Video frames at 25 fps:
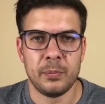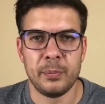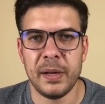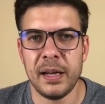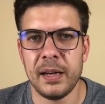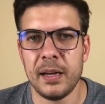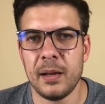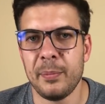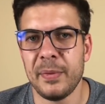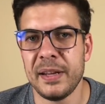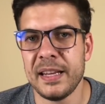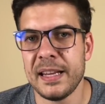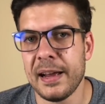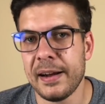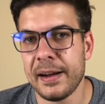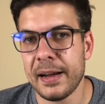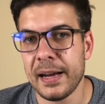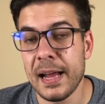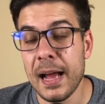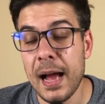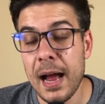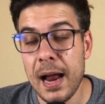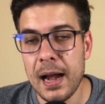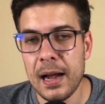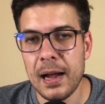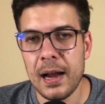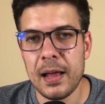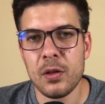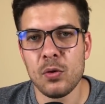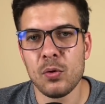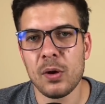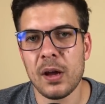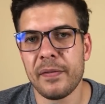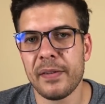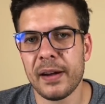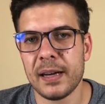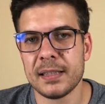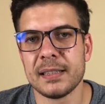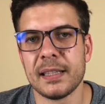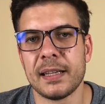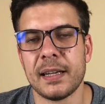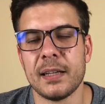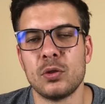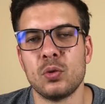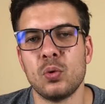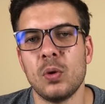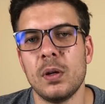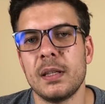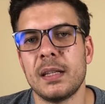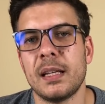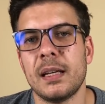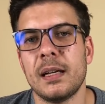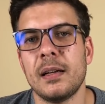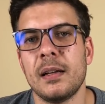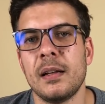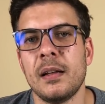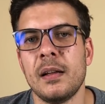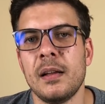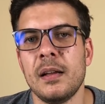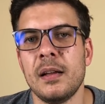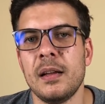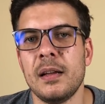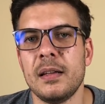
Bien, en Villarreal hay una frase que suelta